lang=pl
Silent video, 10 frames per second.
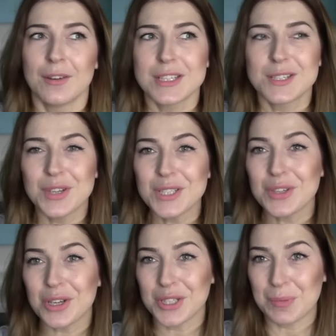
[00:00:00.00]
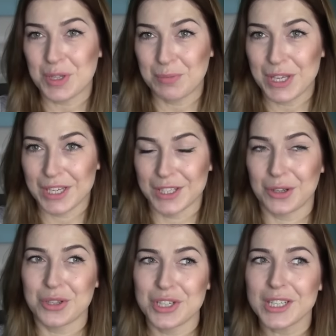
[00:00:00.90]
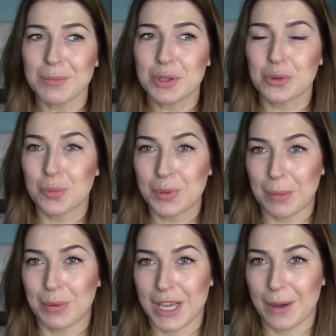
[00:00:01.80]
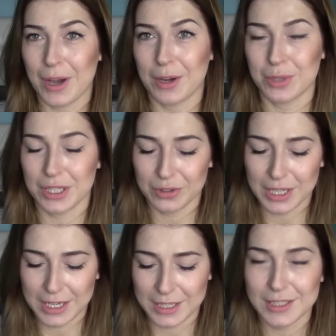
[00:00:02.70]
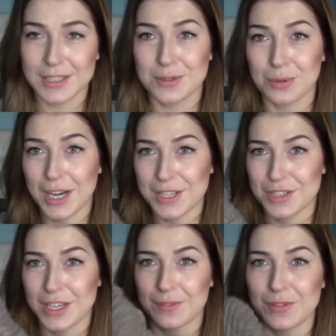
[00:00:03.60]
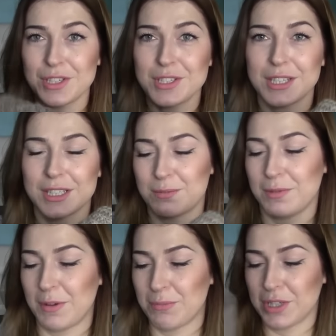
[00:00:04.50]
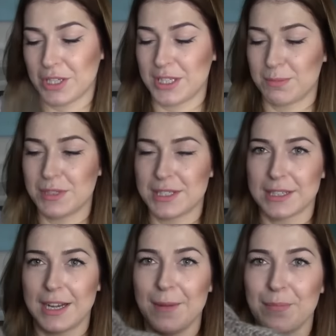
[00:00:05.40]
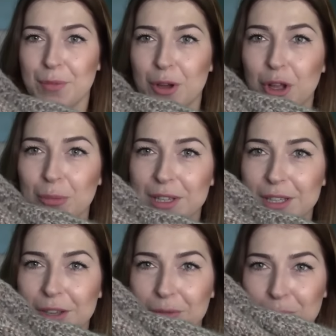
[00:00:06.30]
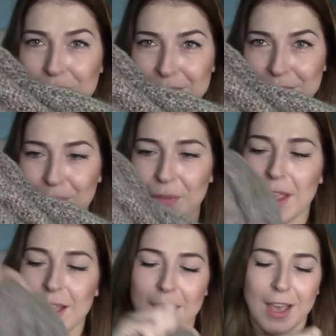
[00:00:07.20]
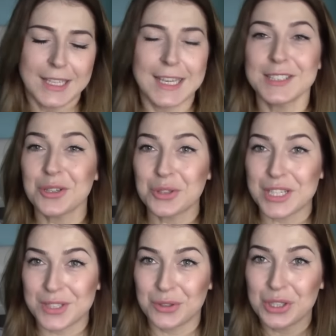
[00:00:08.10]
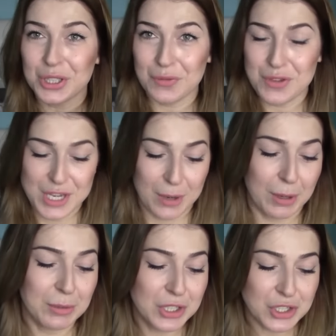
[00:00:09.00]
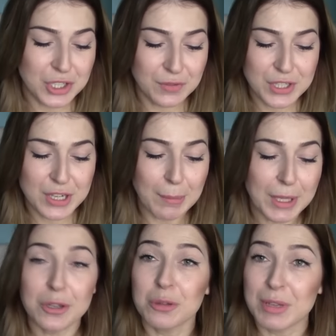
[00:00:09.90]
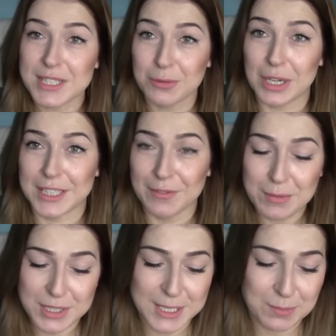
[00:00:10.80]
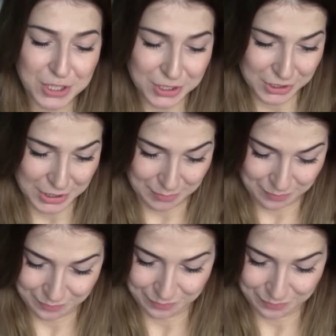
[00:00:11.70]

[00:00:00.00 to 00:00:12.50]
Swet wygląda przepięknie. Koleżanka mi go kupiła, bo jechała akurat do galerii i słuchajcie, jak widzicie, tak Wam pokażę z bliska, on ma takie włosy. Ja tego na stronie nie widziałam i też nie widziałam, jaki on ma skład. Ja Wam zaraz przeczytam.